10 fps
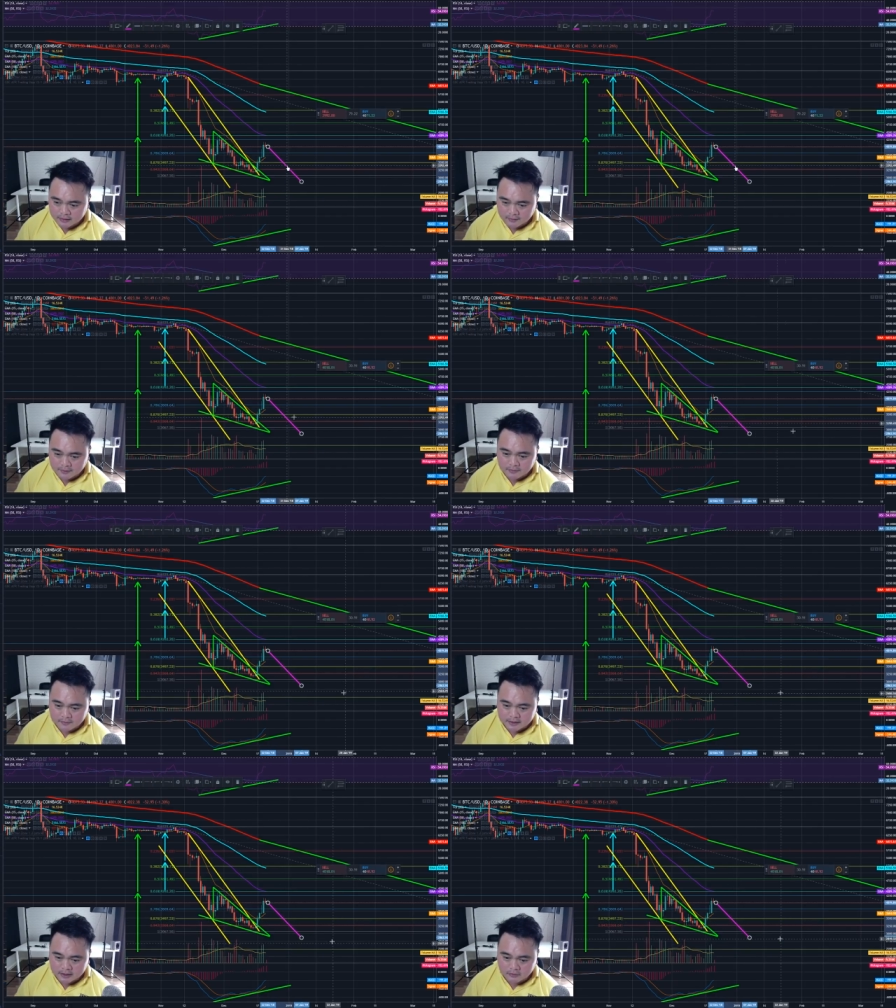เห็นไหม
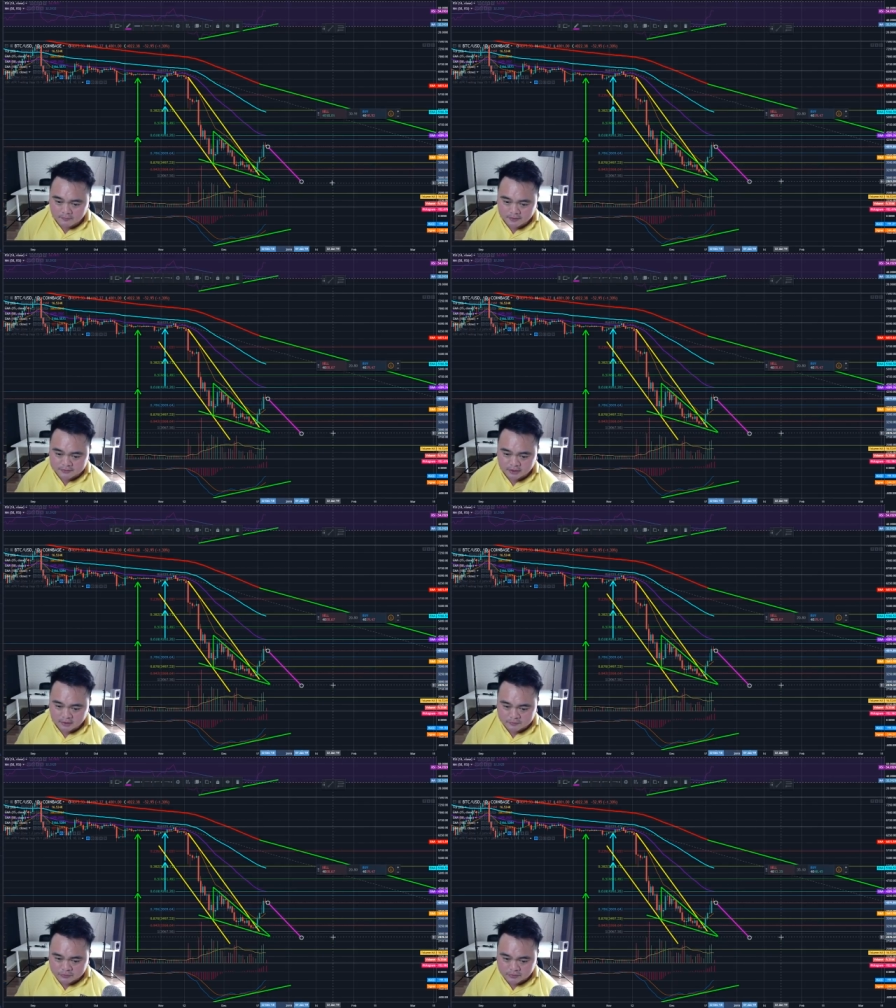ว่ามันจะลงไปทดสอ
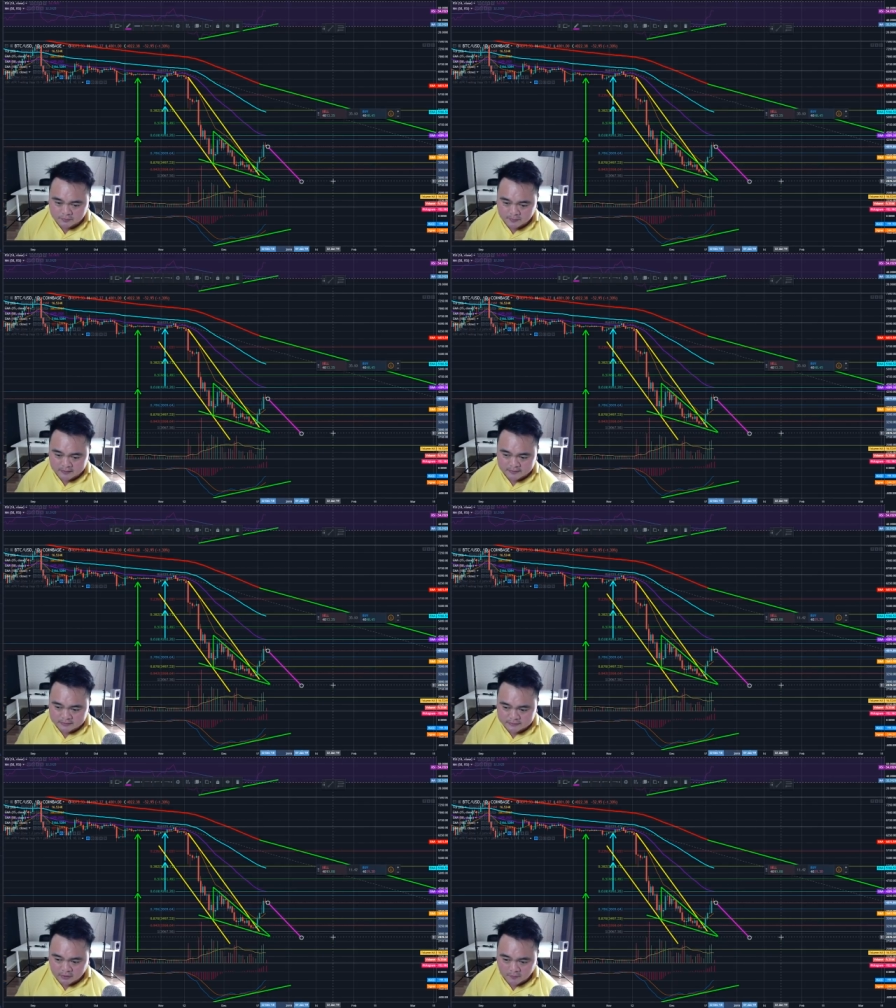บช่วงประมาณสั
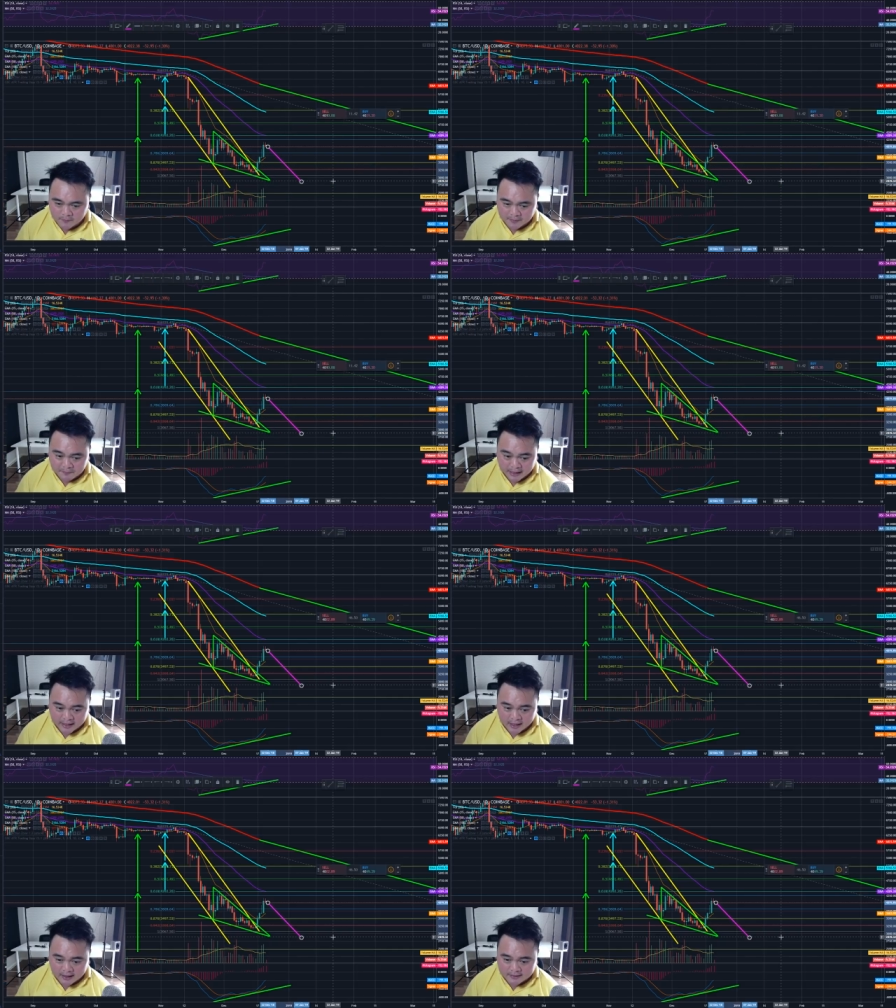ก
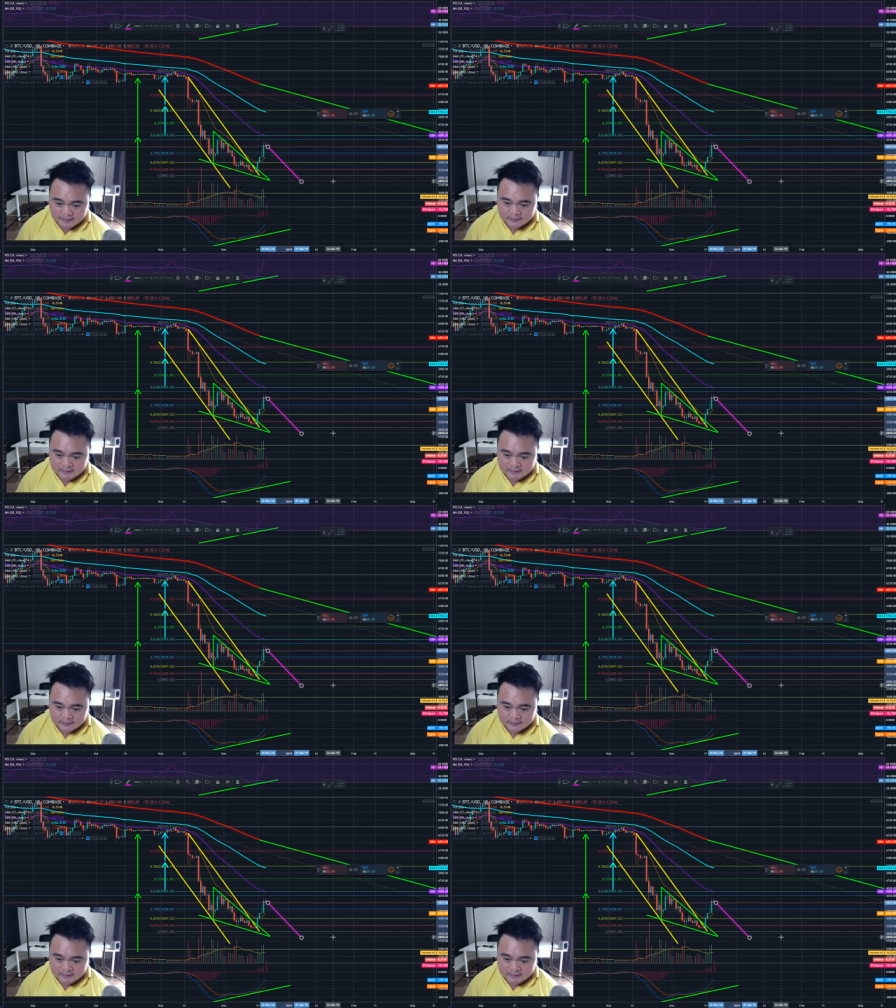2,800 ได้